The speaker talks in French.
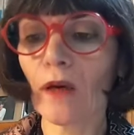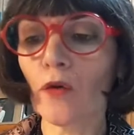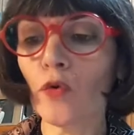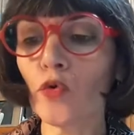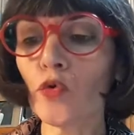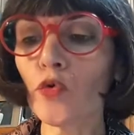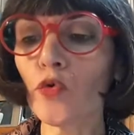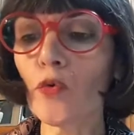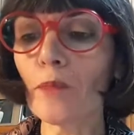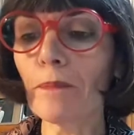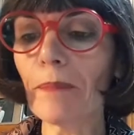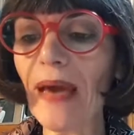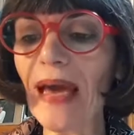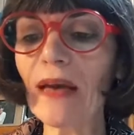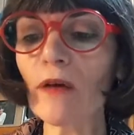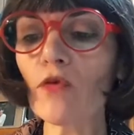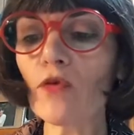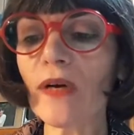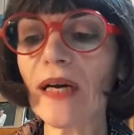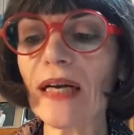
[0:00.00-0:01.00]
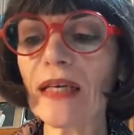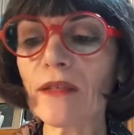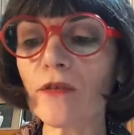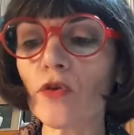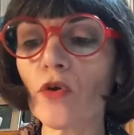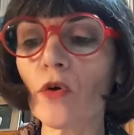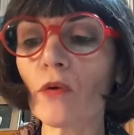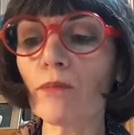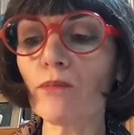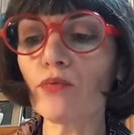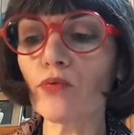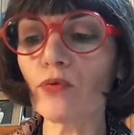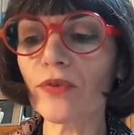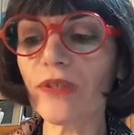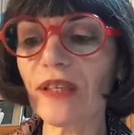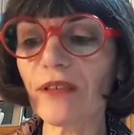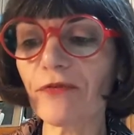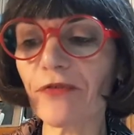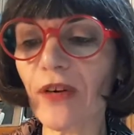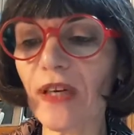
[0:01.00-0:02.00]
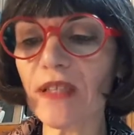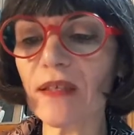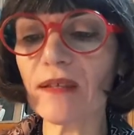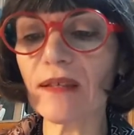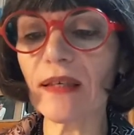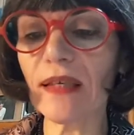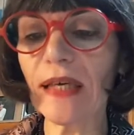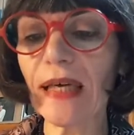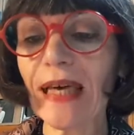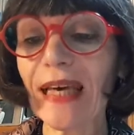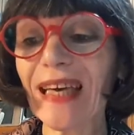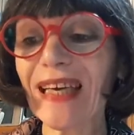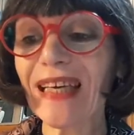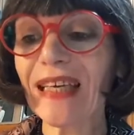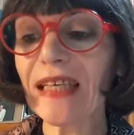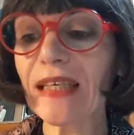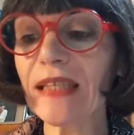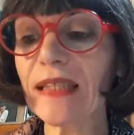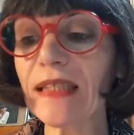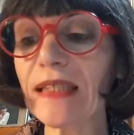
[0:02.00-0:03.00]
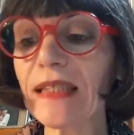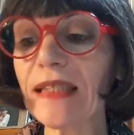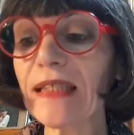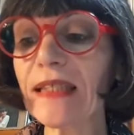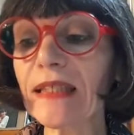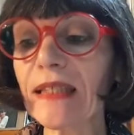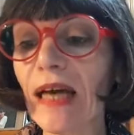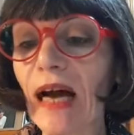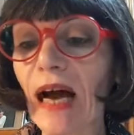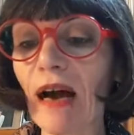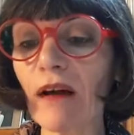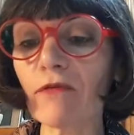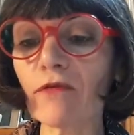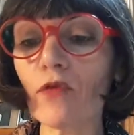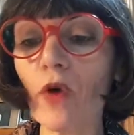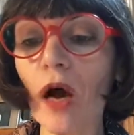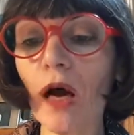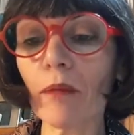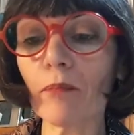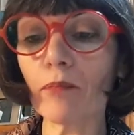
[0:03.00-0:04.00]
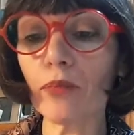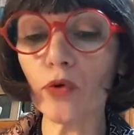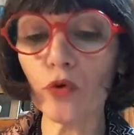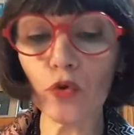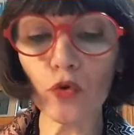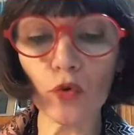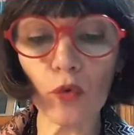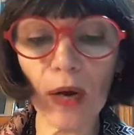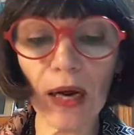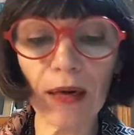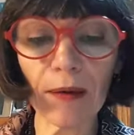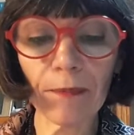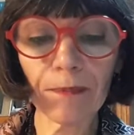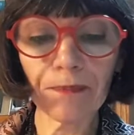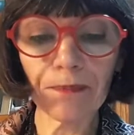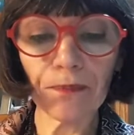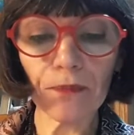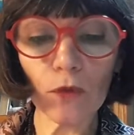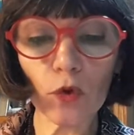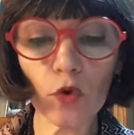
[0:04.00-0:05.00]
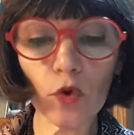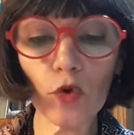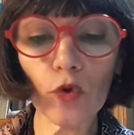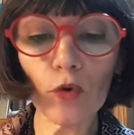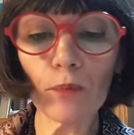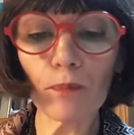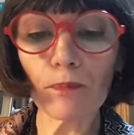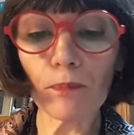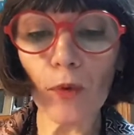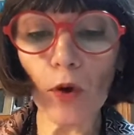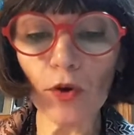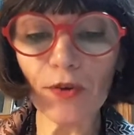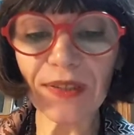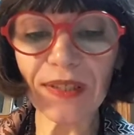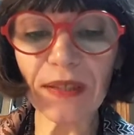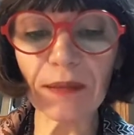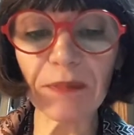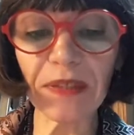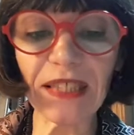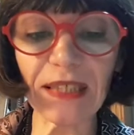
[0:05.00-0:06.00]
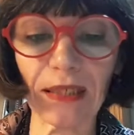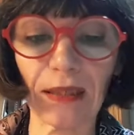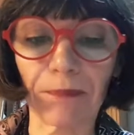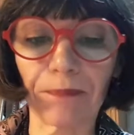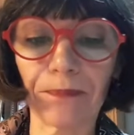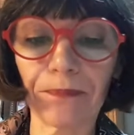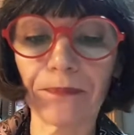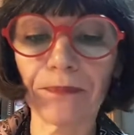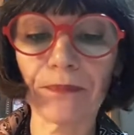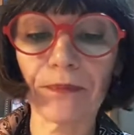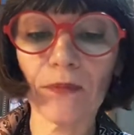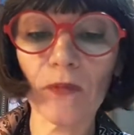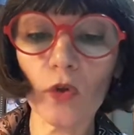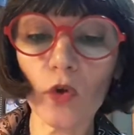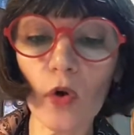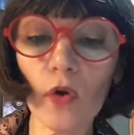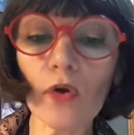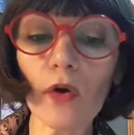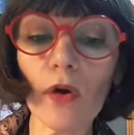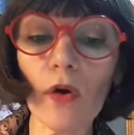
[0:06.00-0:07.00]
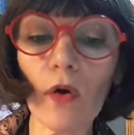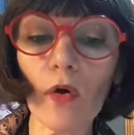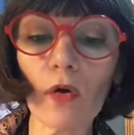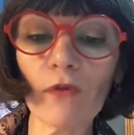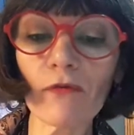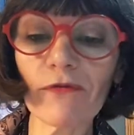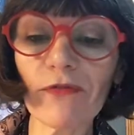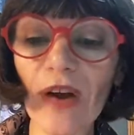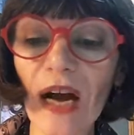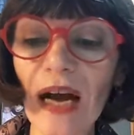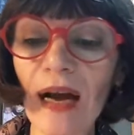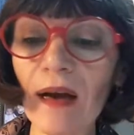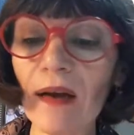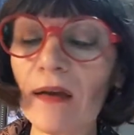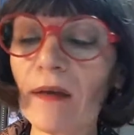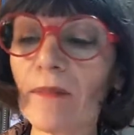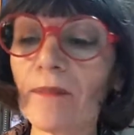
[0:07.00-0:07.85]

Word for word: Une belle occasion pour des Français qui disent avoir besoin de proximité. Donc on va